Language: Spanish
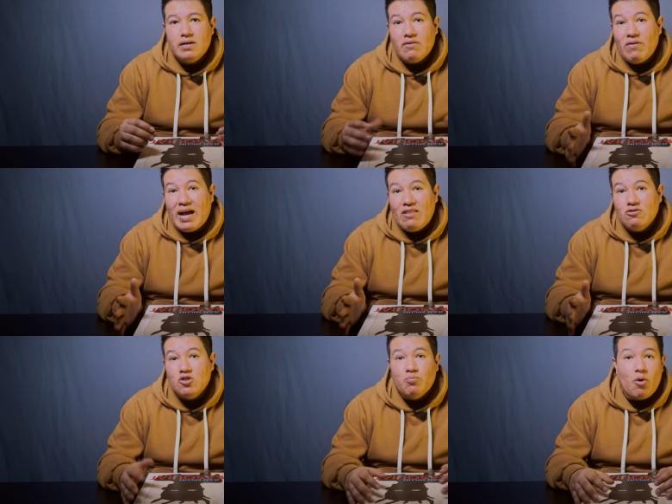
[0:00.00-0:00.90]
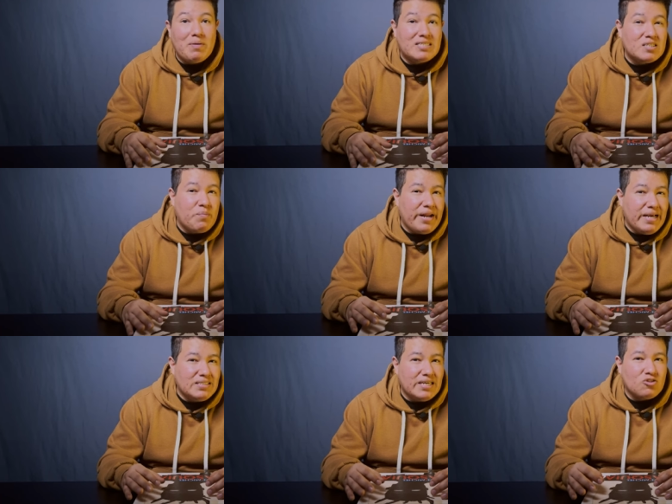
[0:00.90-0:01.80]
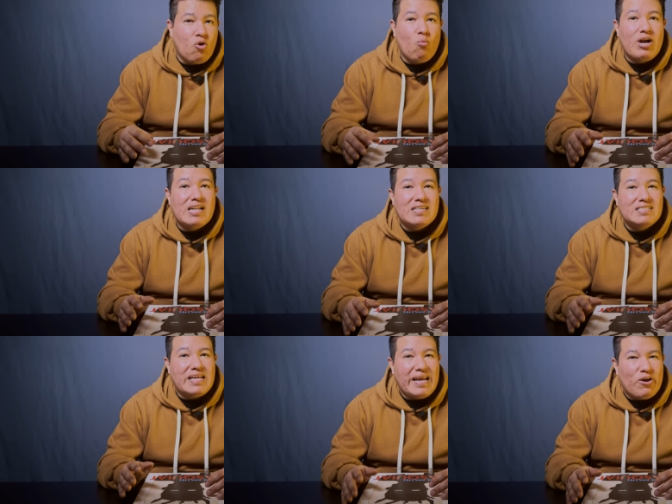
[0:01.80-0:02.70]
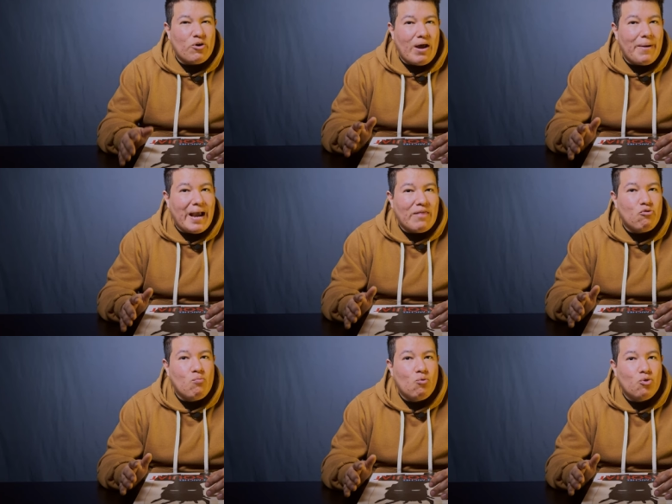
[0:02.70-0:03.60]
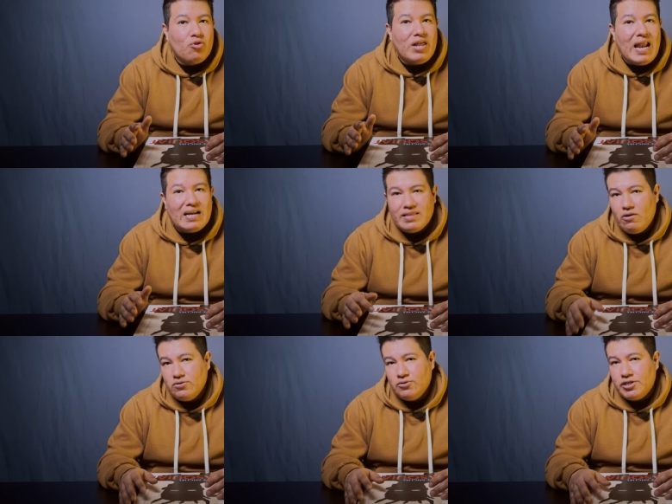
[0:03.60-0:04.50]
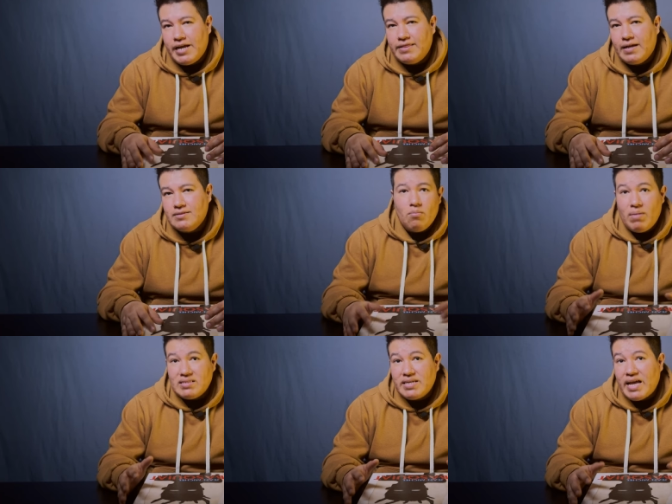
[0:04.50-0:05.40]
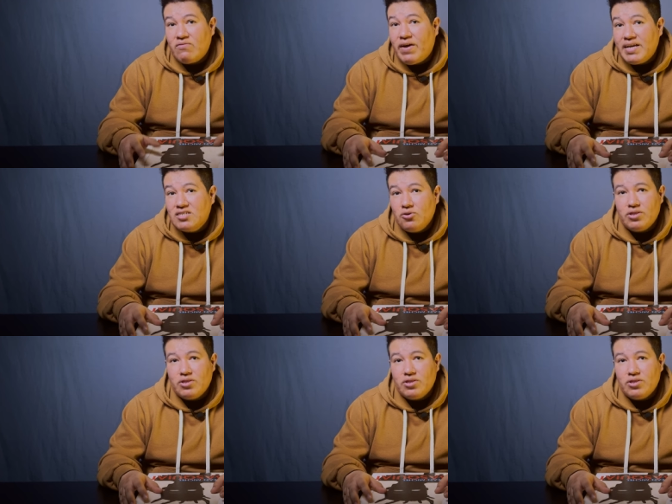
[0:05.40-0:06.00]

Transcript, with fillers: reflejando sus propias experiencias como un artista negro navegando el mundo del arte en los 80 Basquiat falleció